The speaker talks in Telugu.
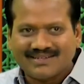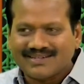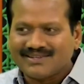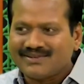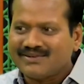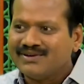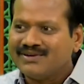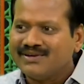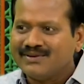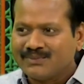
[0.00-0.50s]

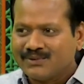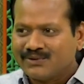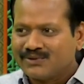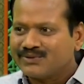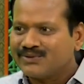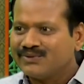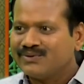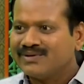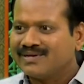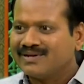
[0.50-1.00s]
చెట్టుని
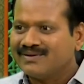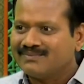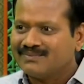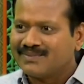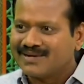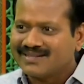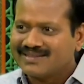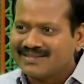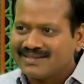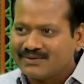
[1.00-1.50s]
మొక్కుతూ ఉంటాం
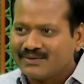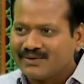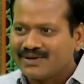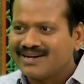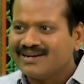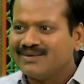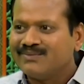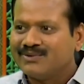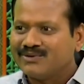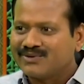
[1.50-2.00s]
ప్రతి
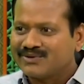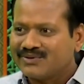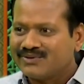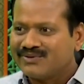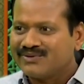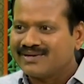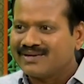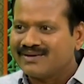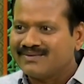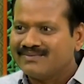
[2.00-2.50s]
కొండని మొక్కుతూ
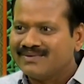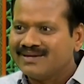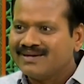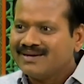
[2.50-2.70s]
ఉంటాం